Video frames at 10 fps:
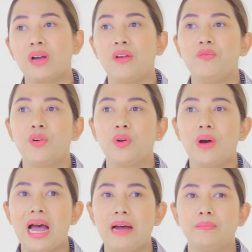แล้วการ follow
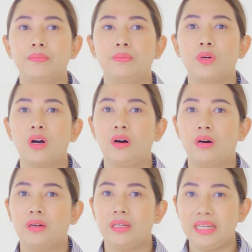up ก็
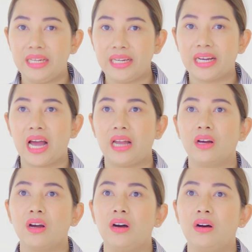ดีค่ะ
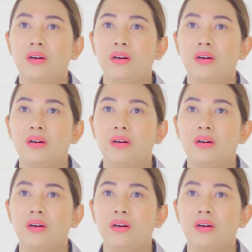แล้วก็